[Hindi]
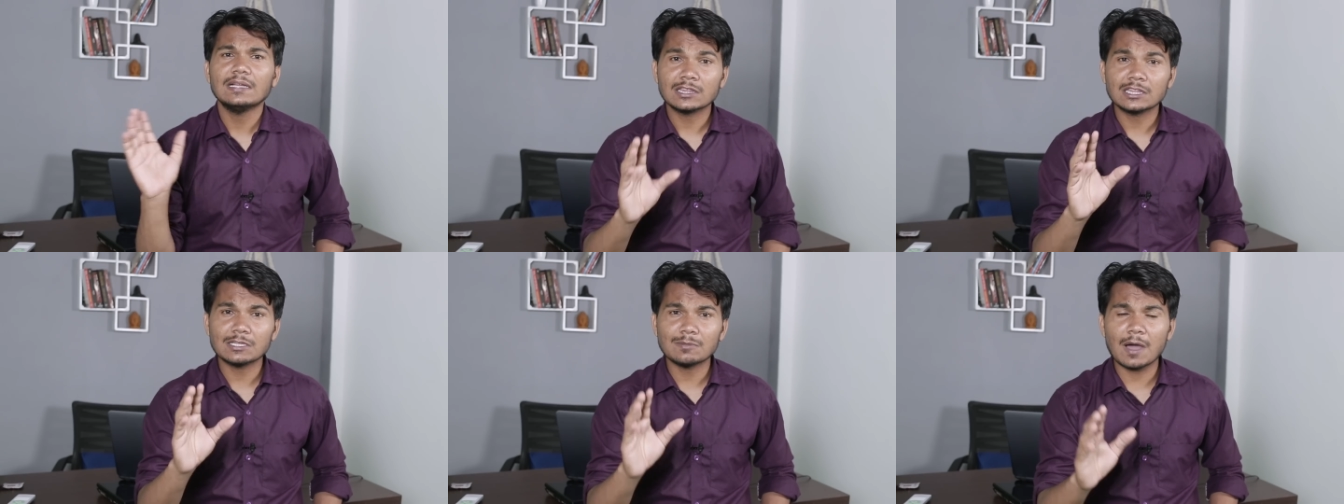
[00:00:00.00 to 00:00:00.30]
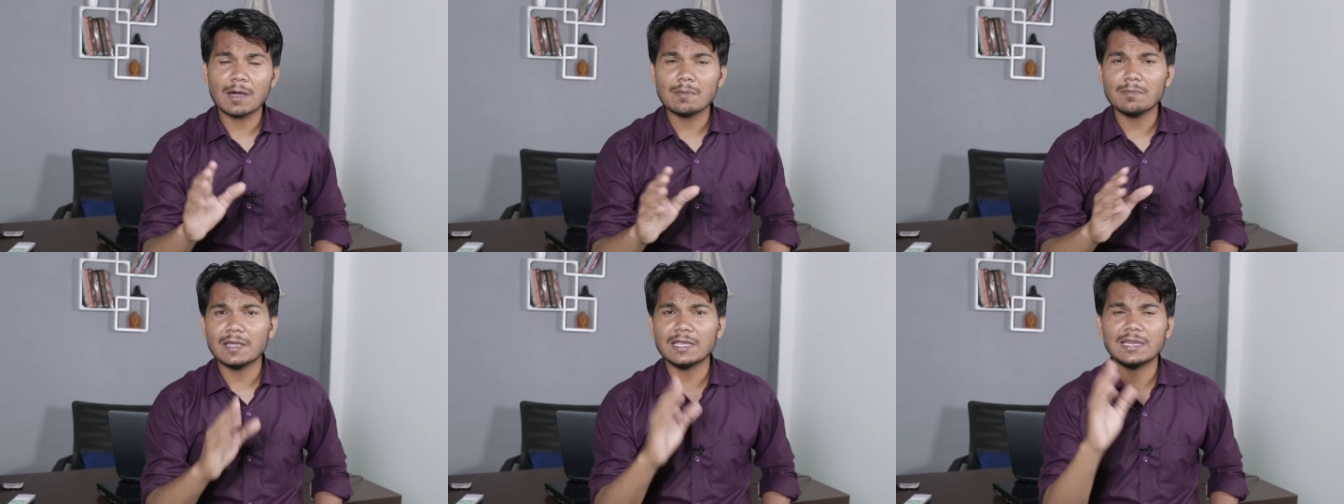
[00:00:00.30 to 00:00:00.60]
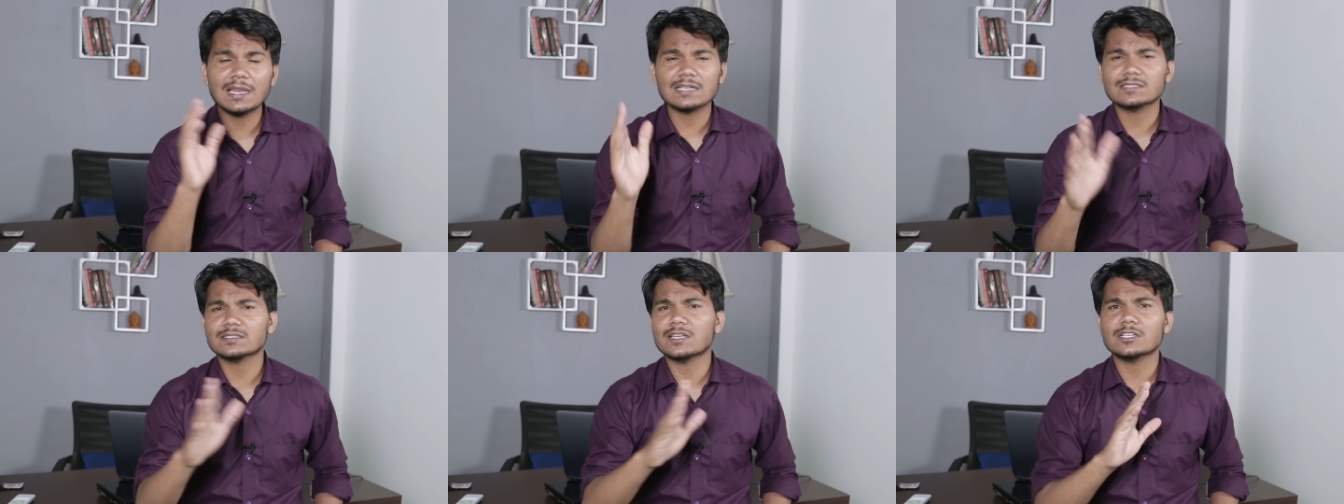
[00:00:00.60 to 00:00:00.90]
तमाम
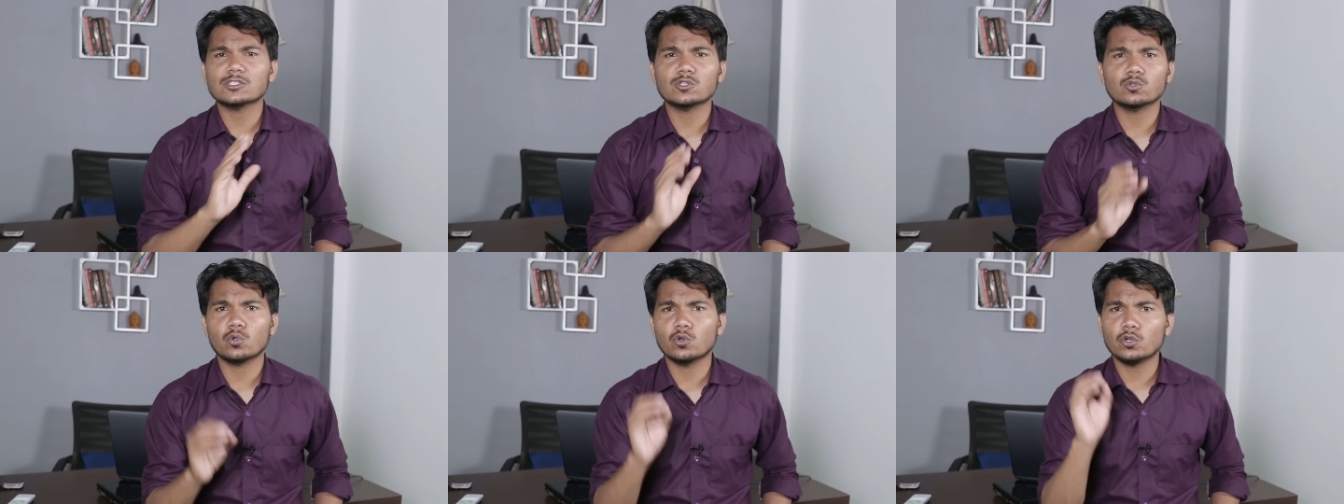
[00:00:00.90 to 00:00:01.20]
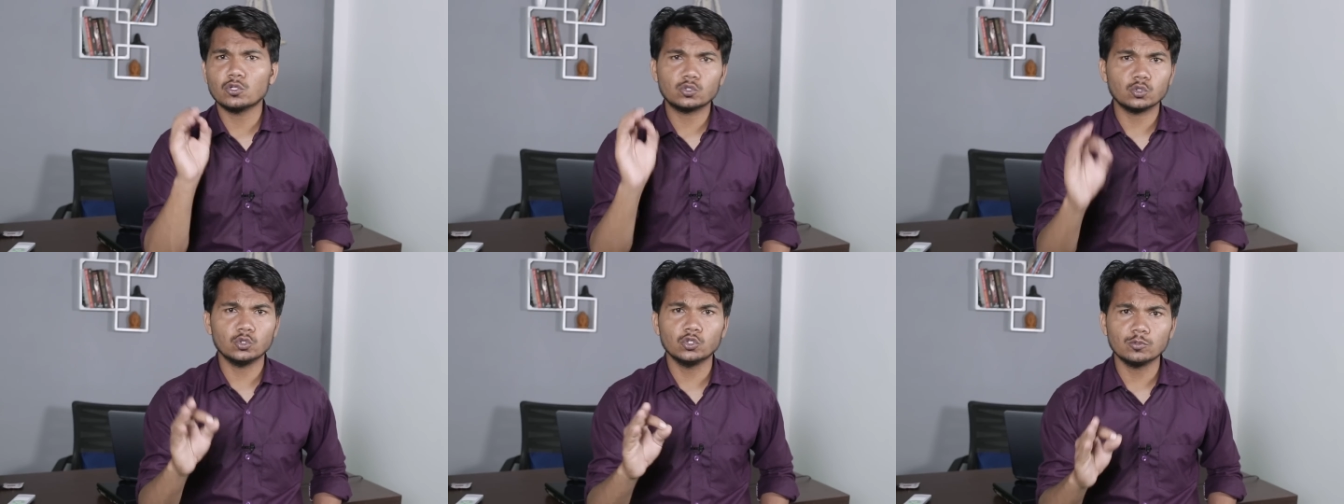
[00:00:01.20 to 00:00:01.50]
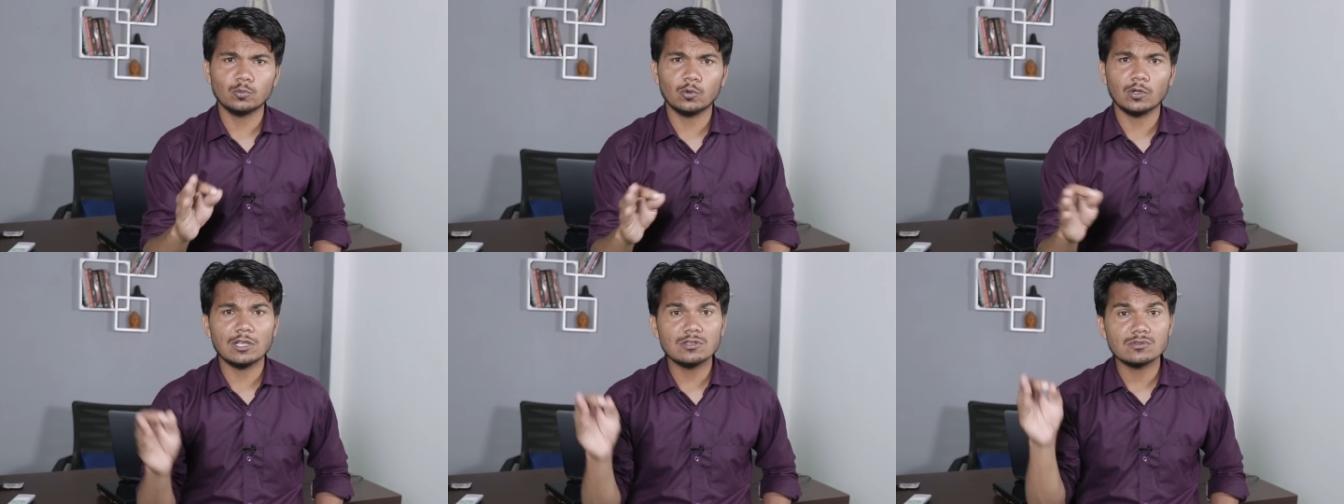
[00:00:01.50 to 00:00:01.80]
महिला सांसदों ने
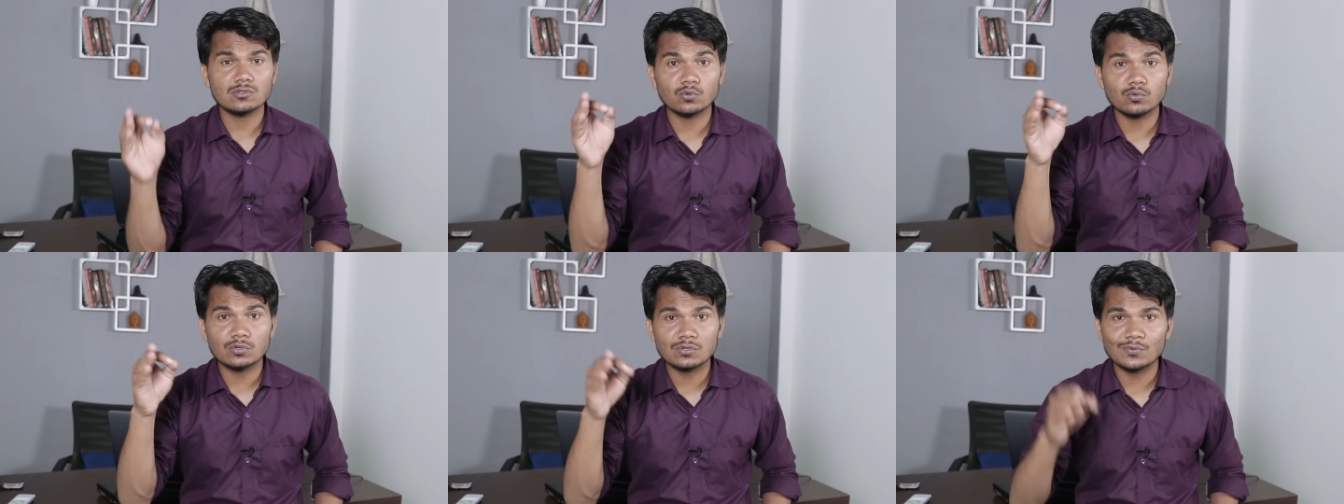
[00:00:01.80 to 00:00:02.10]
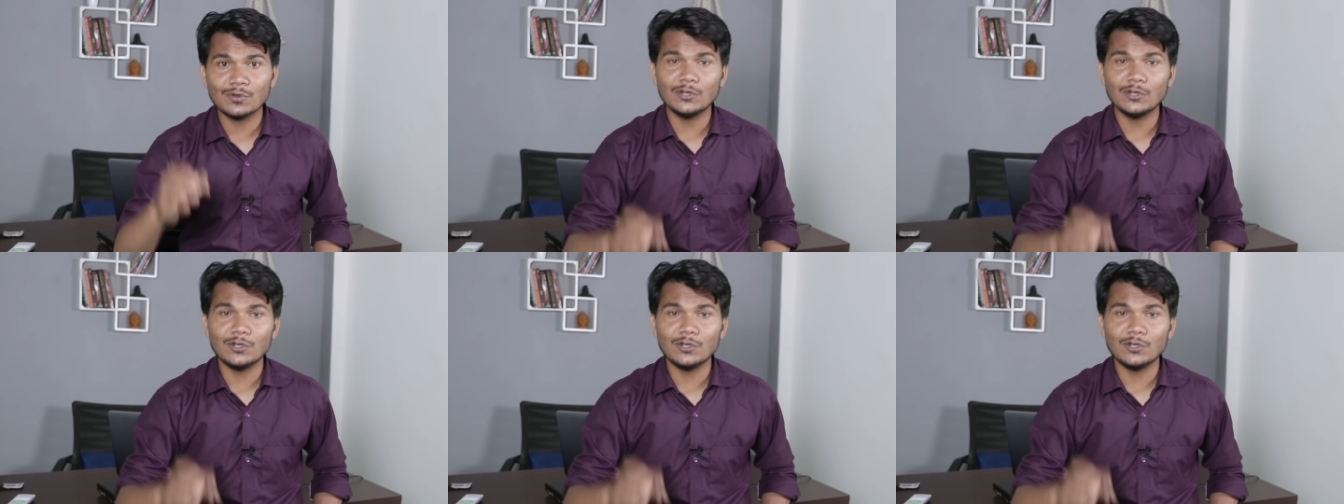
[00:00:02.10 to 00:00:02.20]
झूठ बोला जो इस